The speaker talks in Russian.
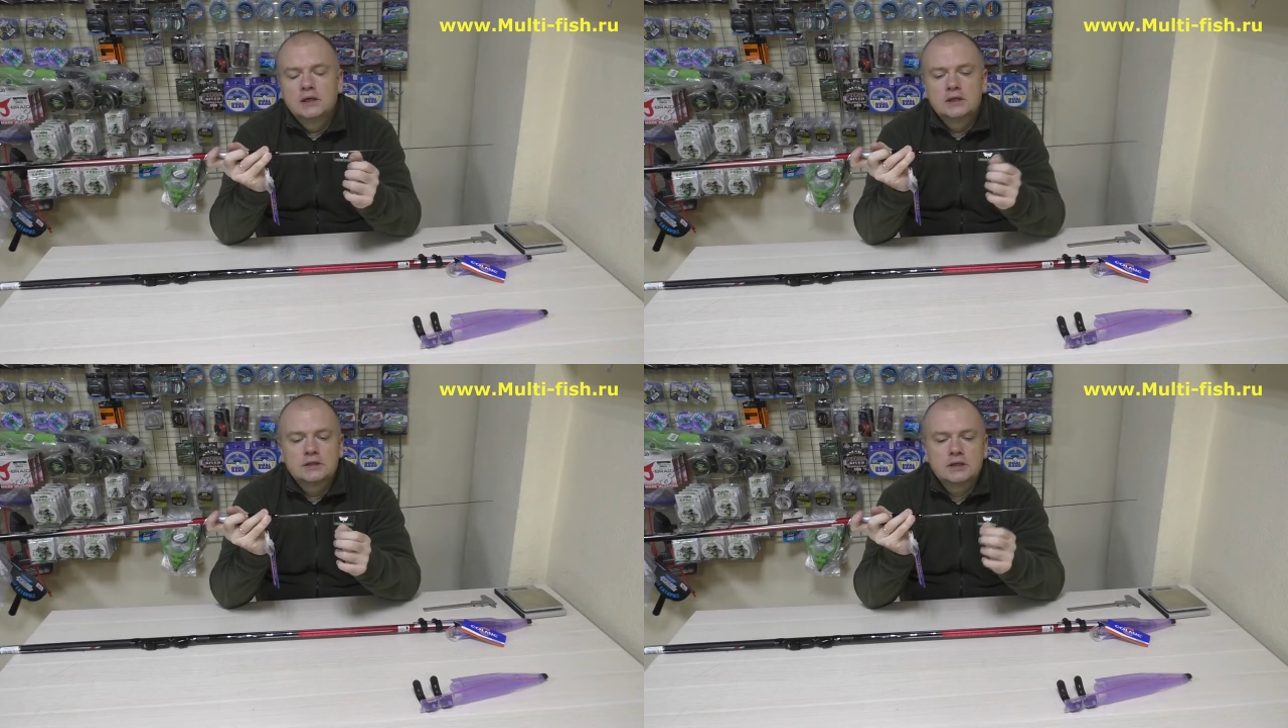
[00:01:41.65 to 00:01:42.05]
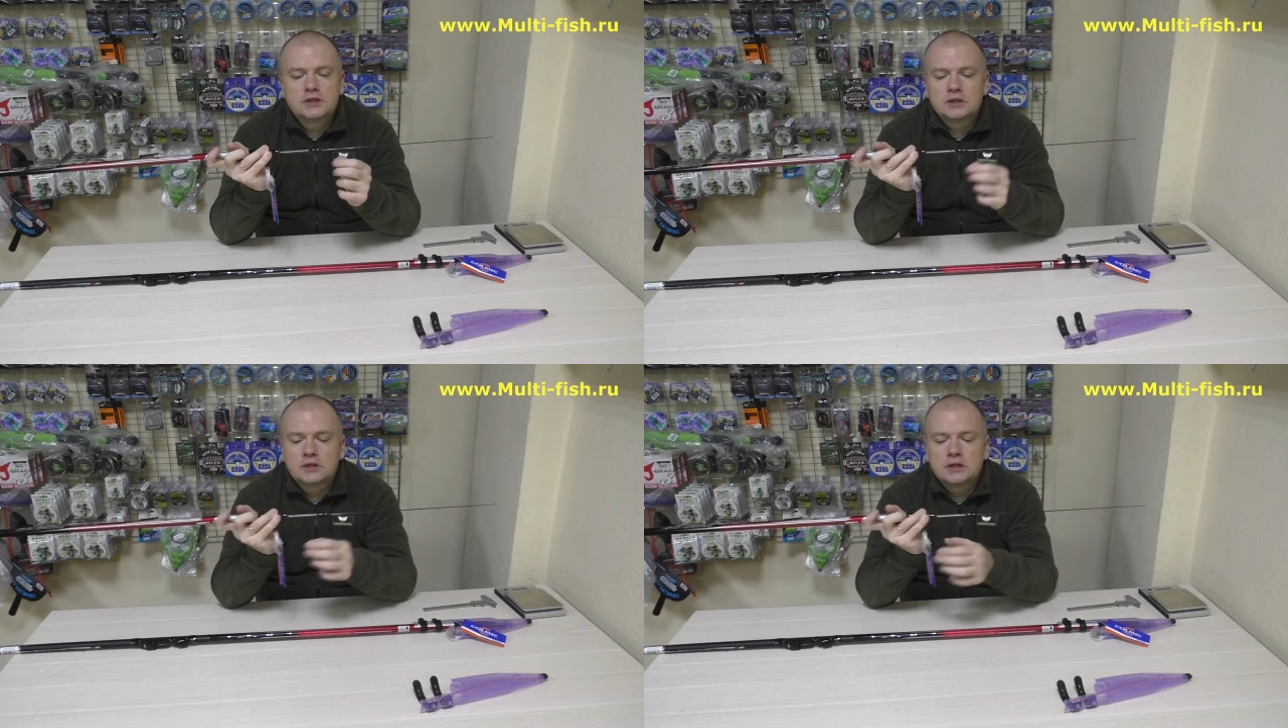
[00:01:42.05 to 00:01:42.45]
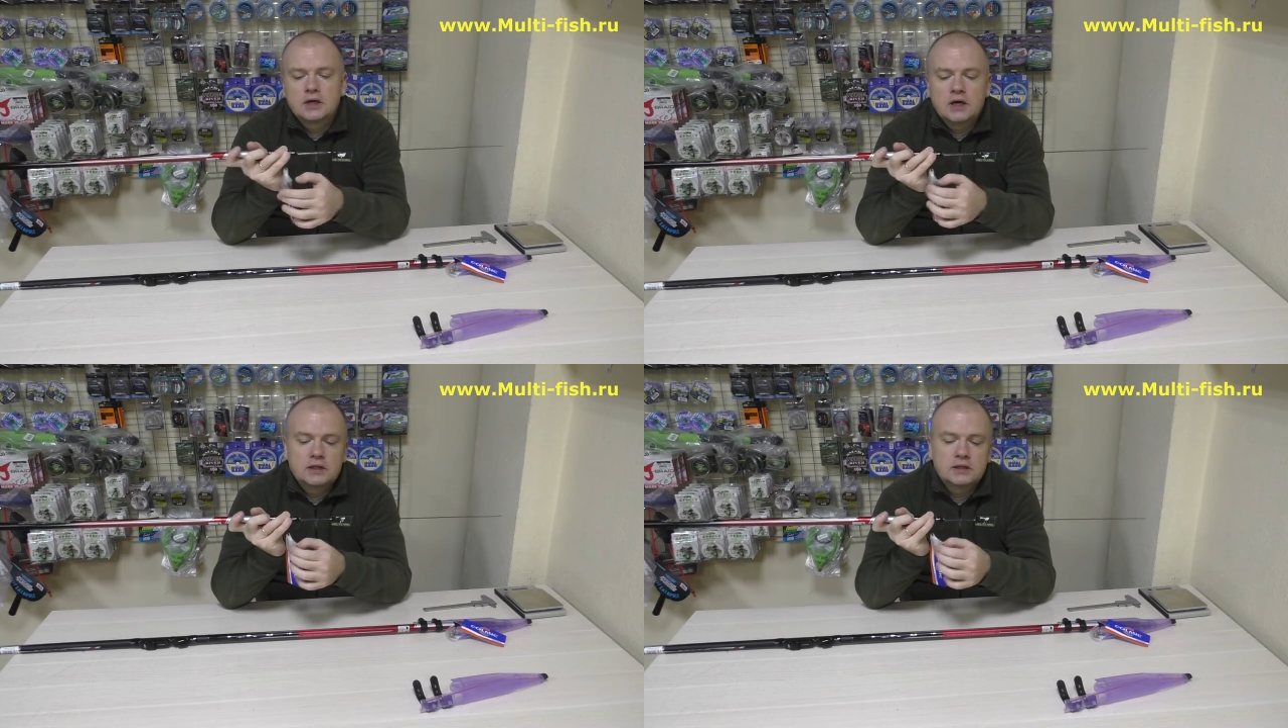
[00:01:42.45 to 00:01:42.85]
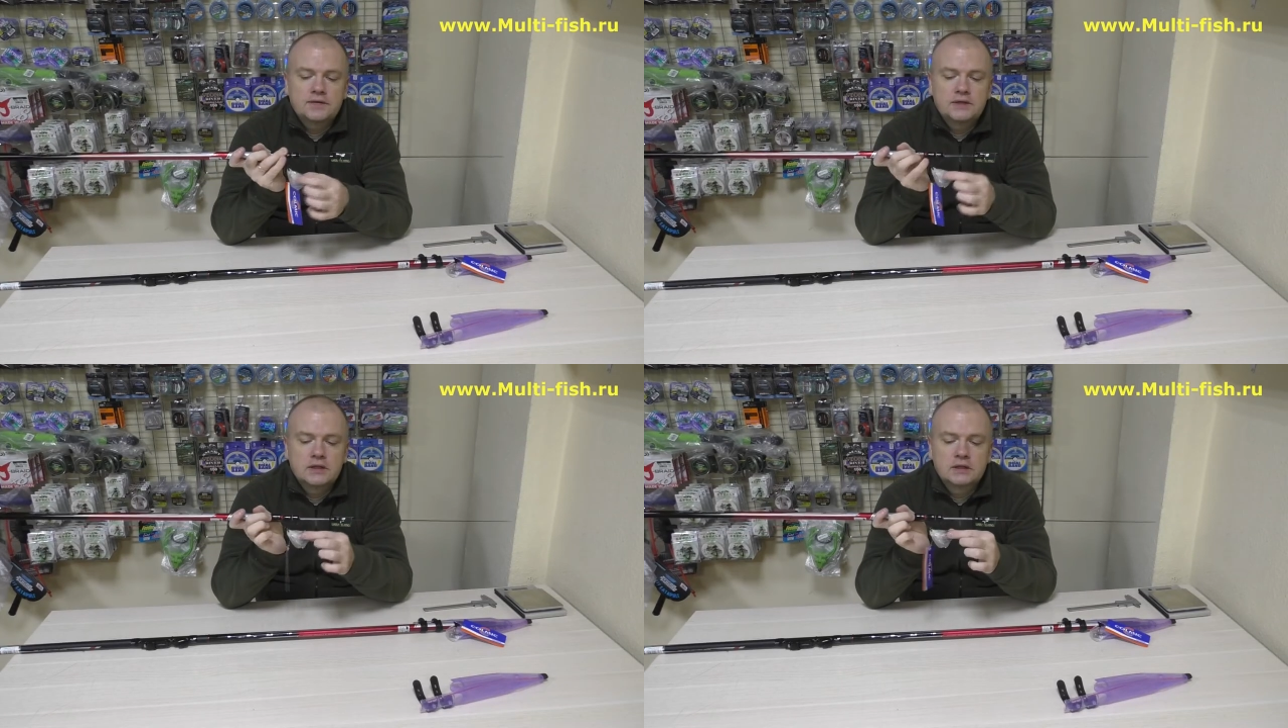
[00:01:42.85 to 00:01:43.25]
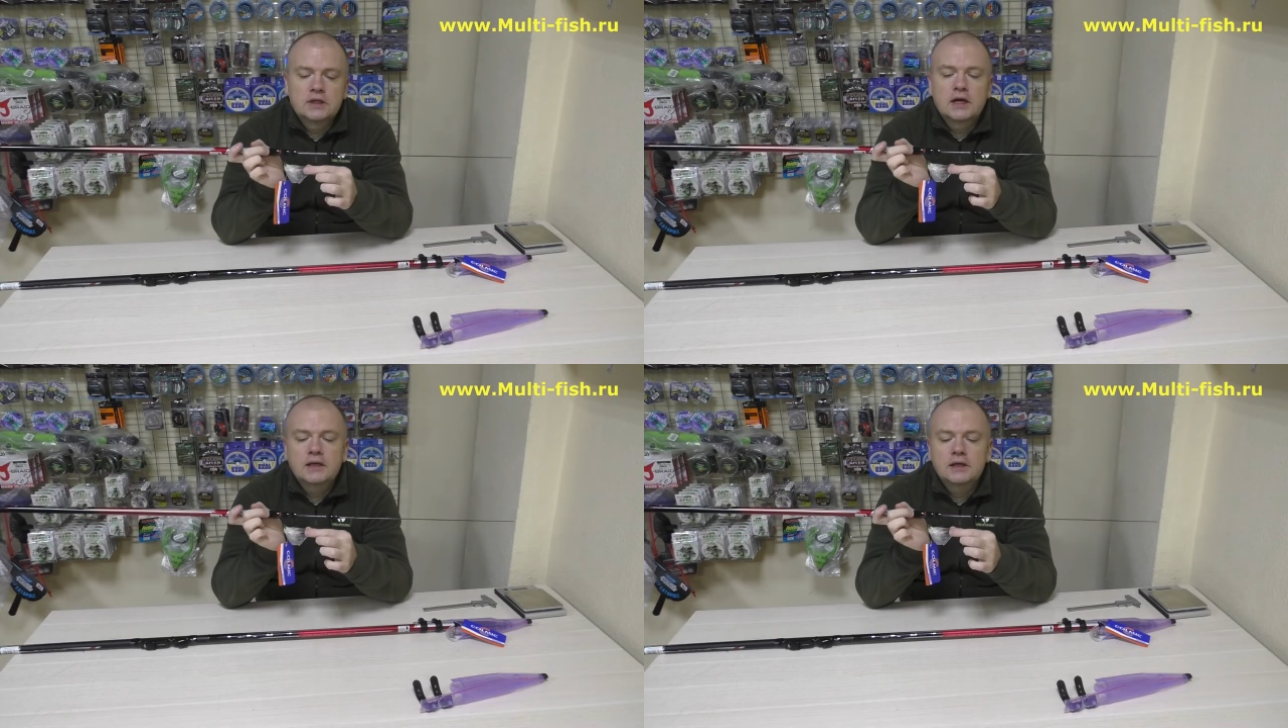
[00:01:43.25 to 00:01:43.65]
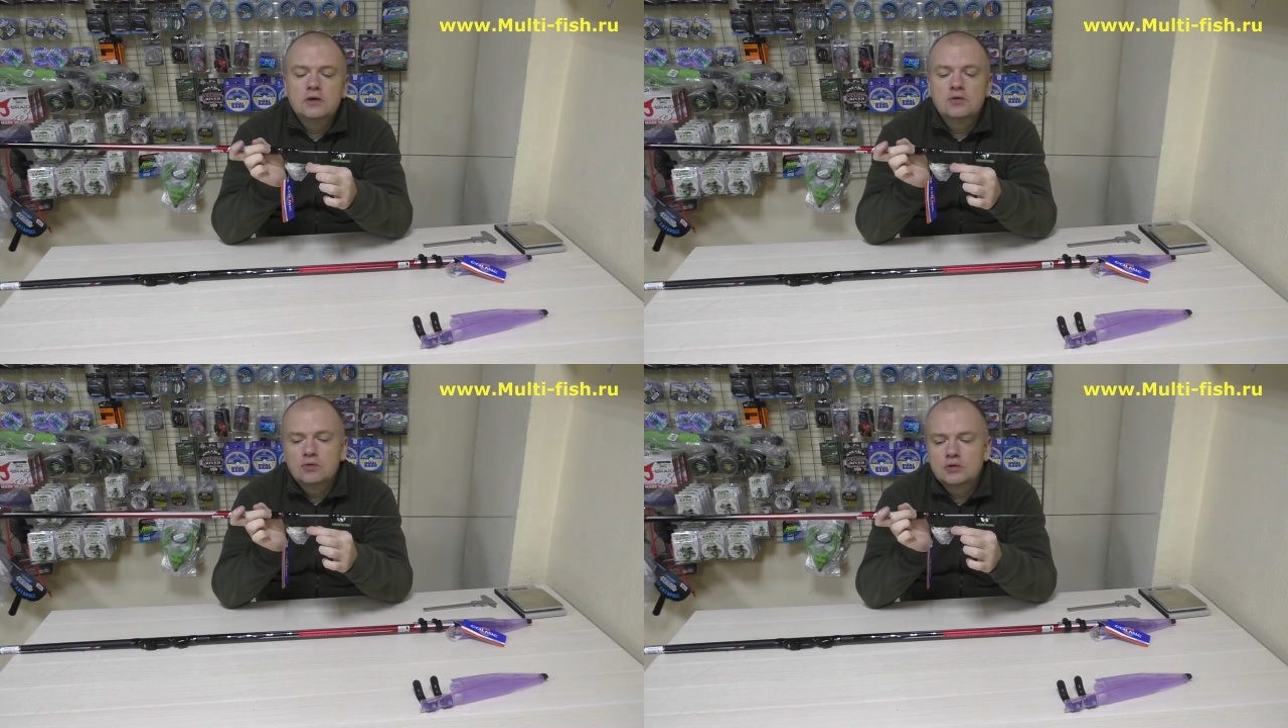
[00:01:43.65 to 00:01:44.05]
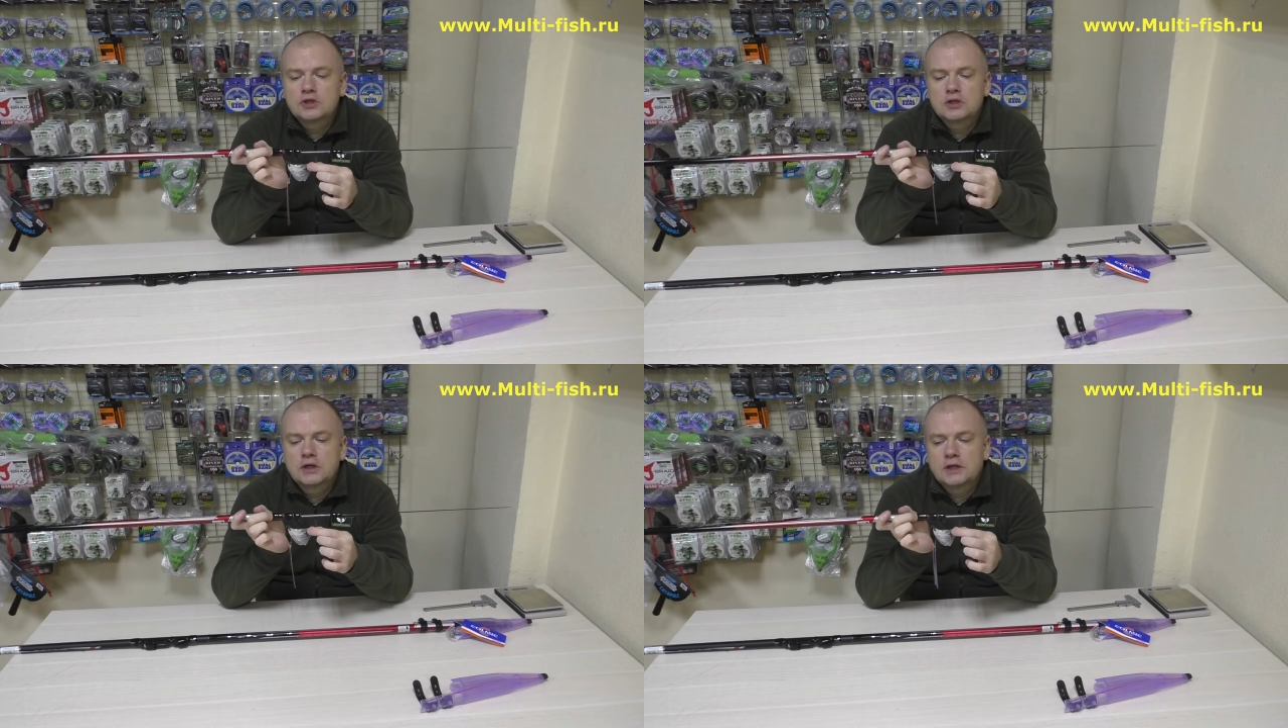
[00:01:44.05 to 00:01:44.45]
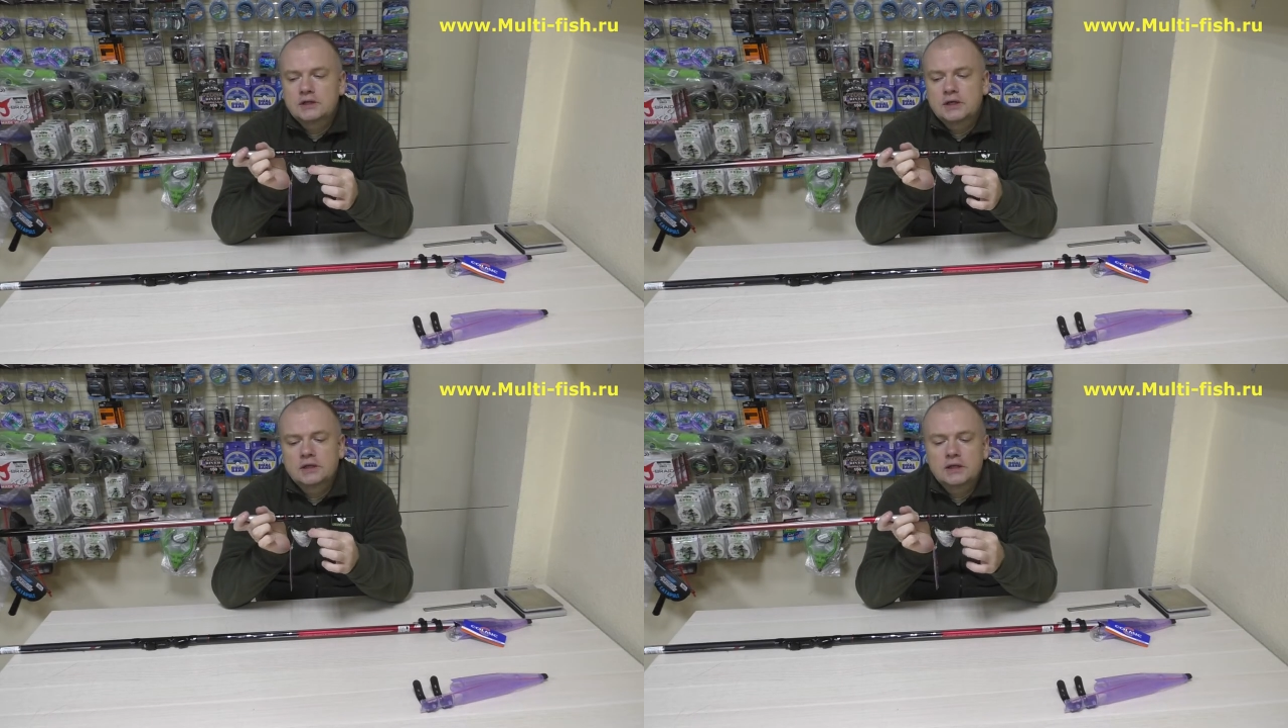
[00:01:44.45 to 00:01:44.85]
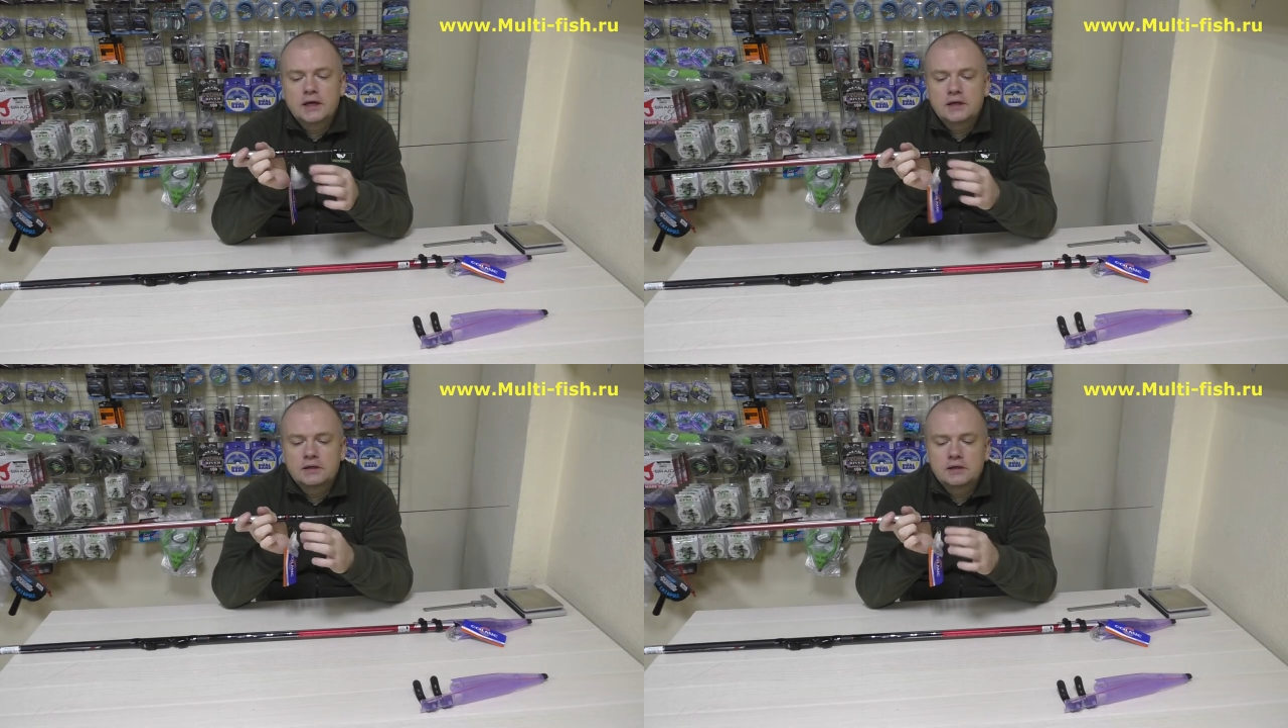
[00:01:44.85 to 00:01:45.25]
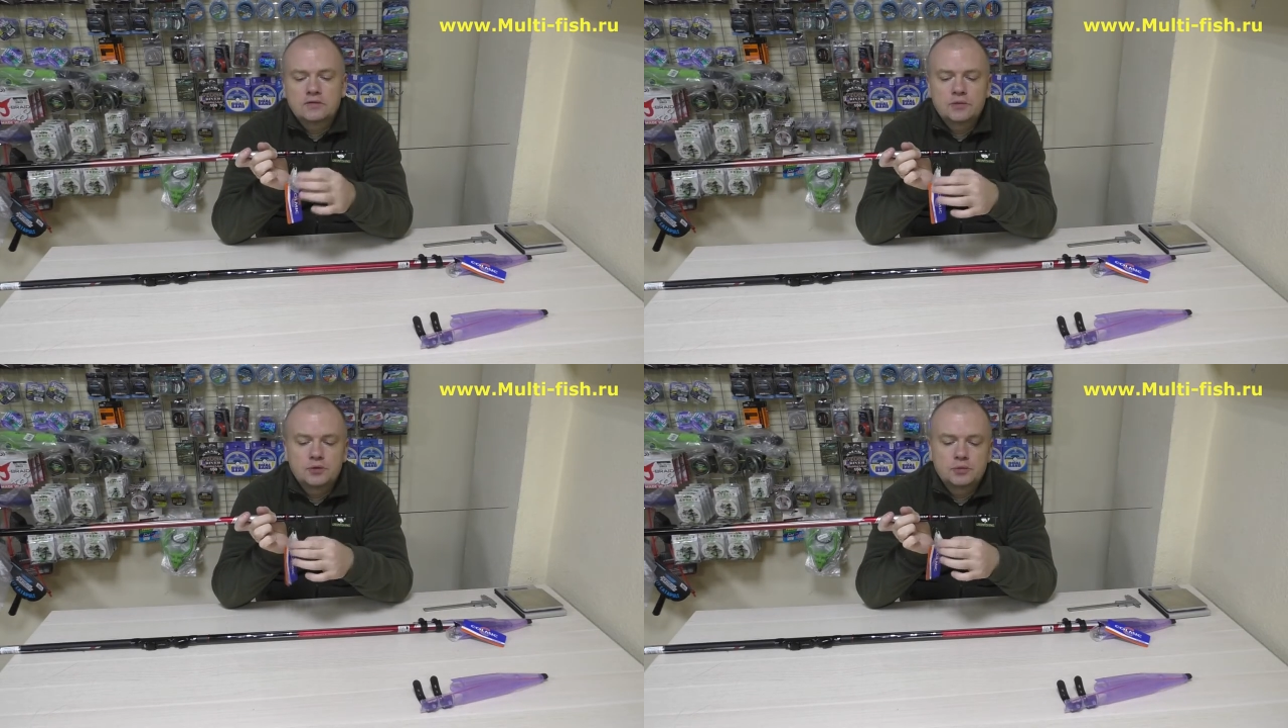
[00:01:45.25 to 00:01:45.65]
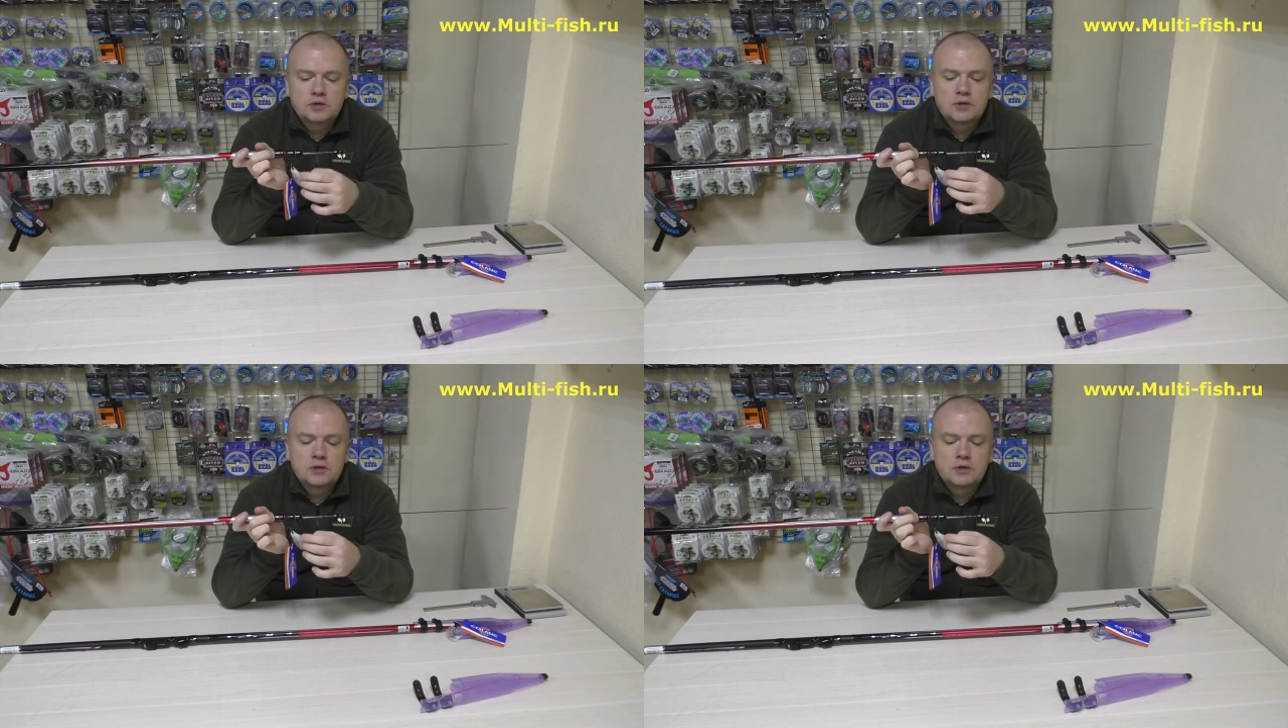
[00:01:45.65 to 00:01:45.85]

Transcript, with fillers: Значит, как на всех дорогих удочках, хотя Тайрон это, в общем-то,